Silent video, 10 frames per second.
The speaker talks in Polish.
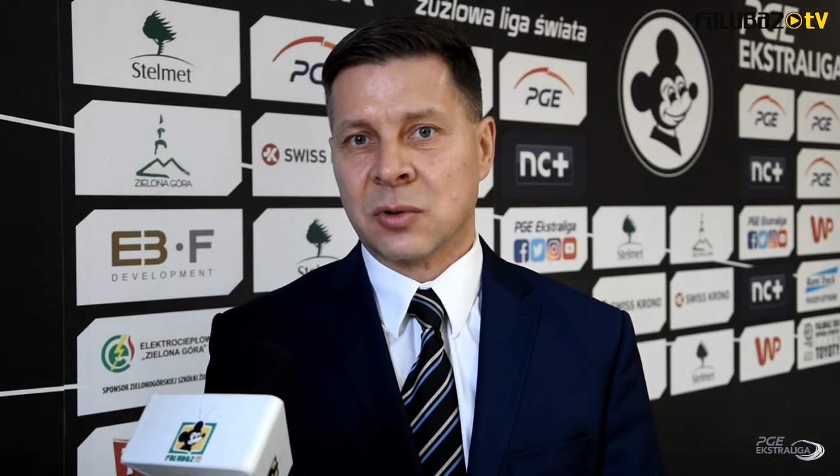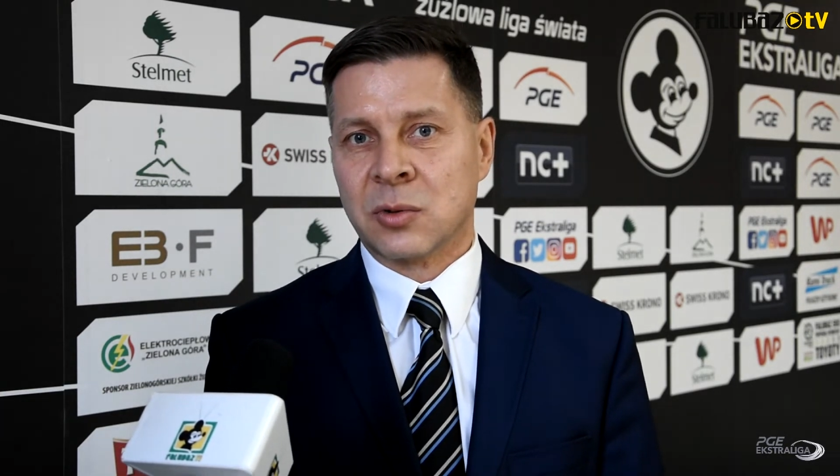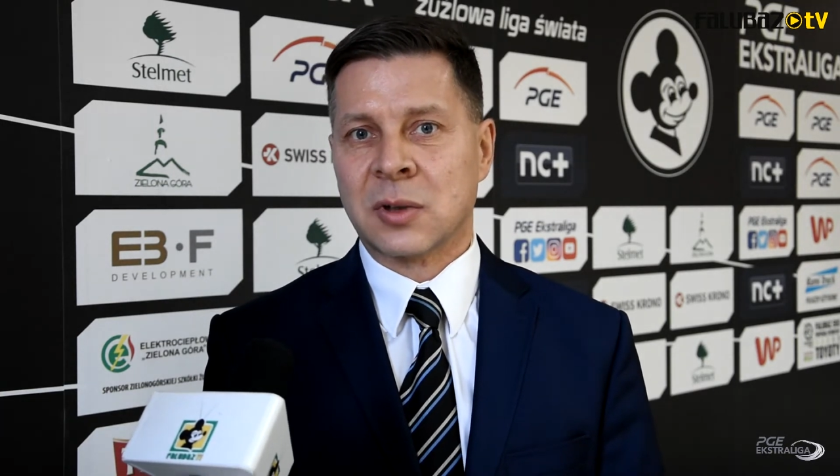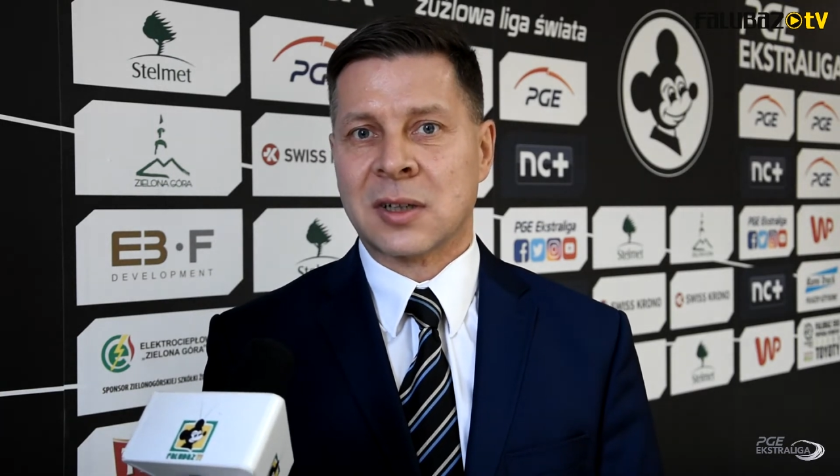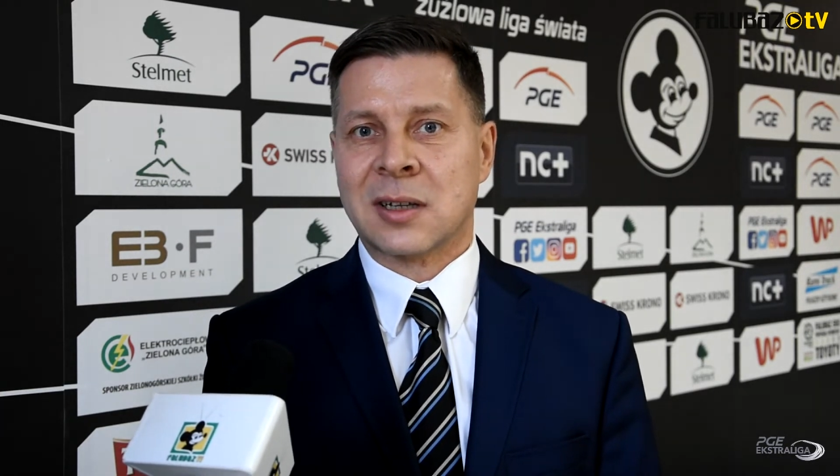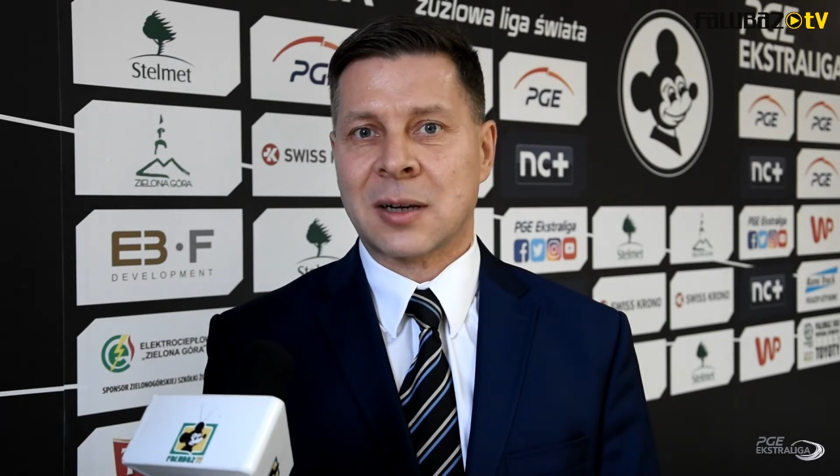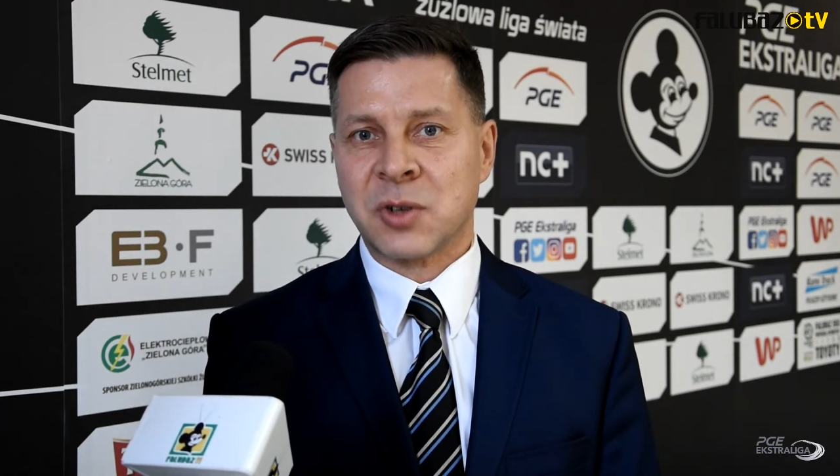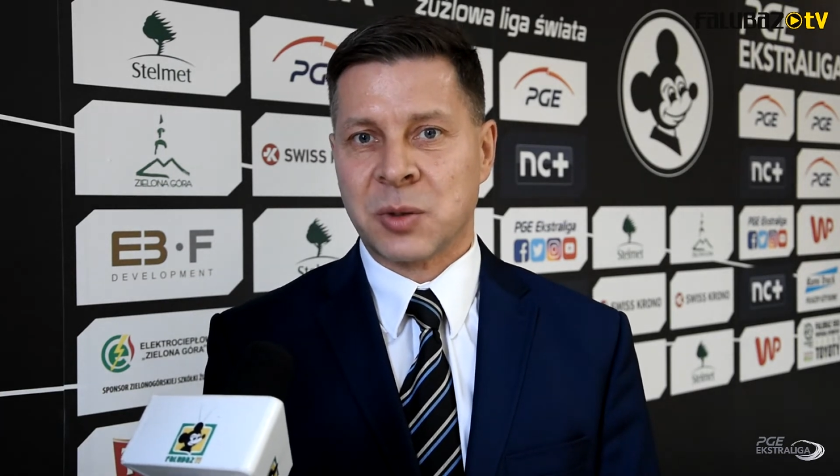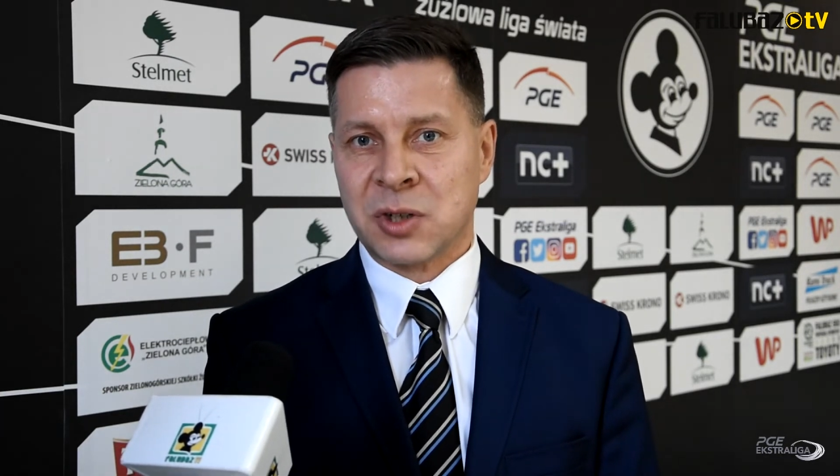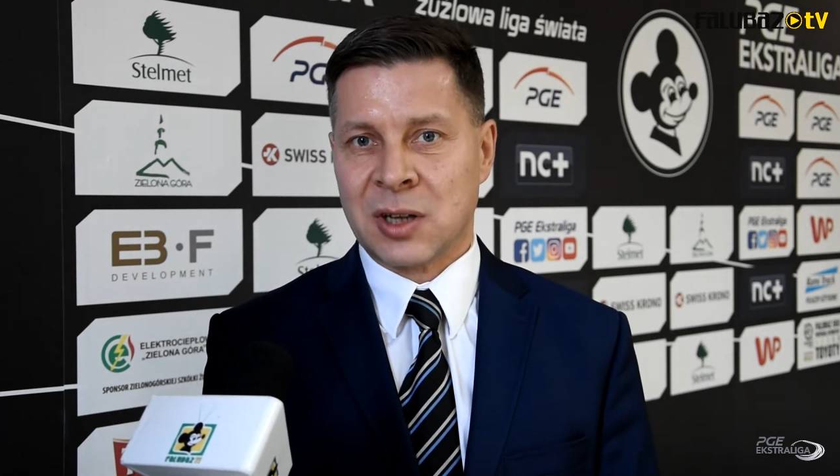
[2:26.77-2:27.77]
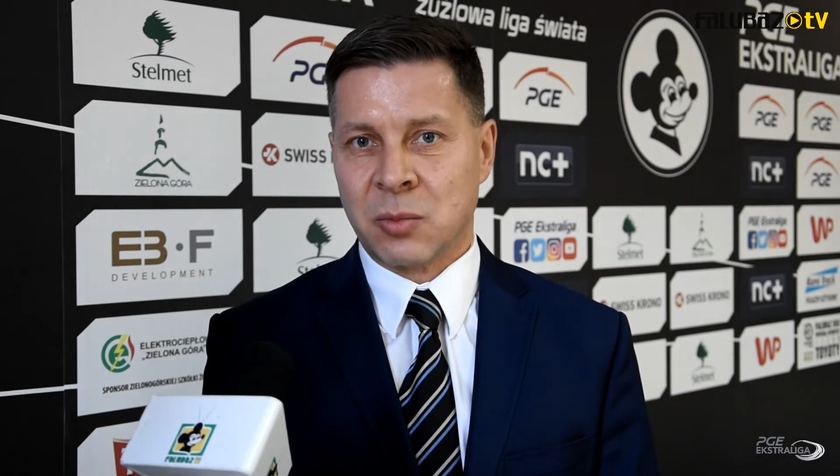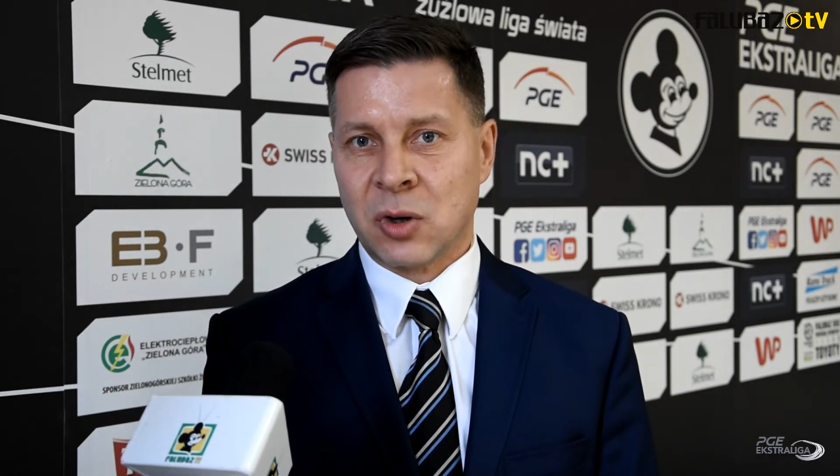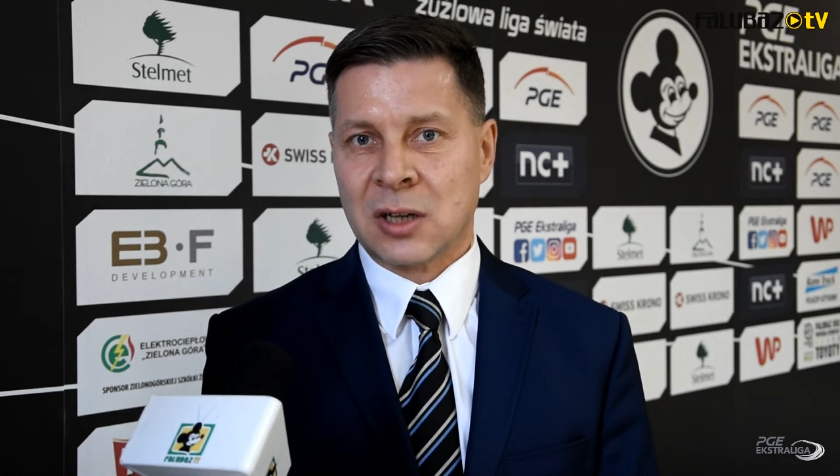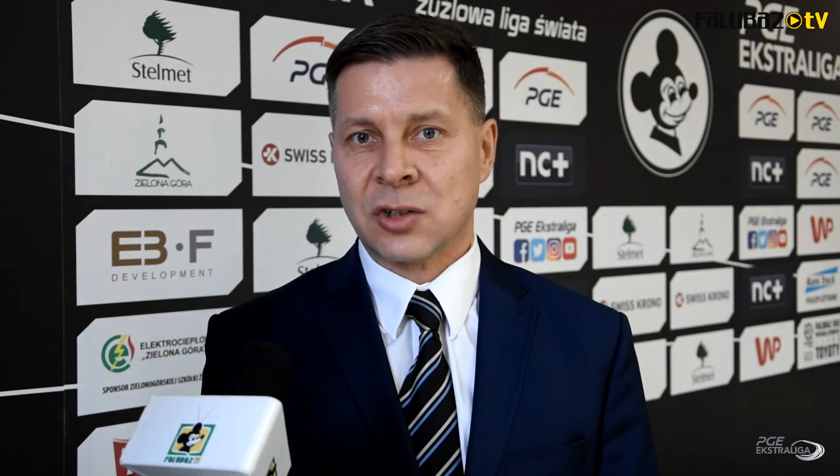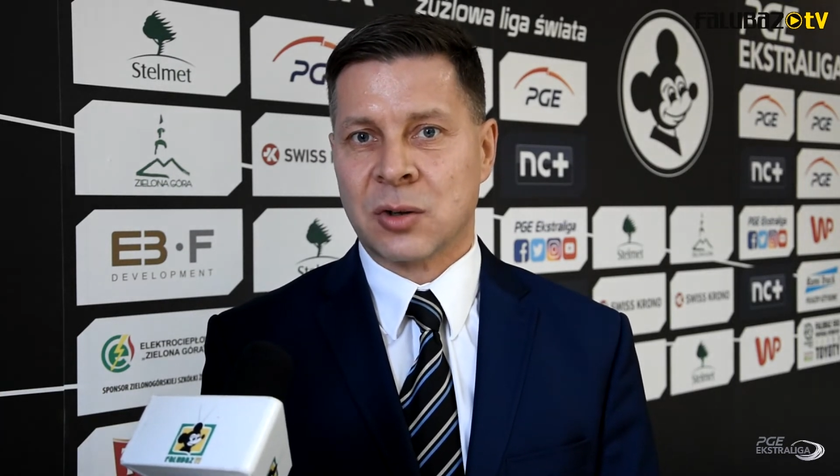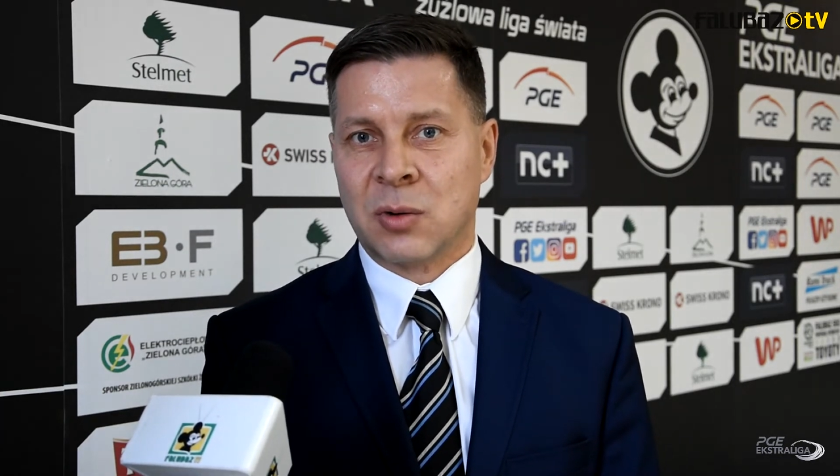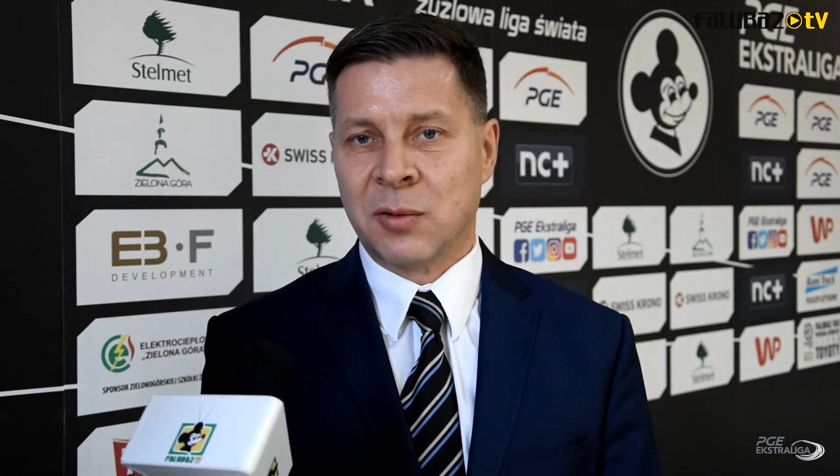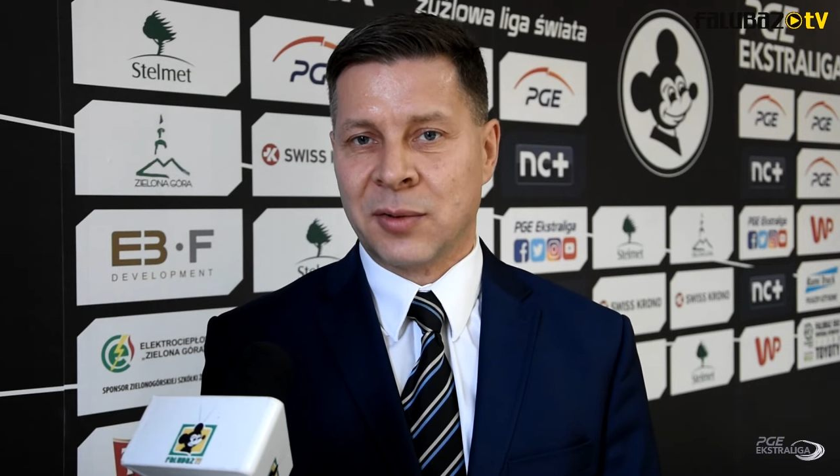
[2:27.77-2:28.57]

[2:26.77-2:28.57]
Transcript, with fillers: no tutaj staramy się mieć najbogatszą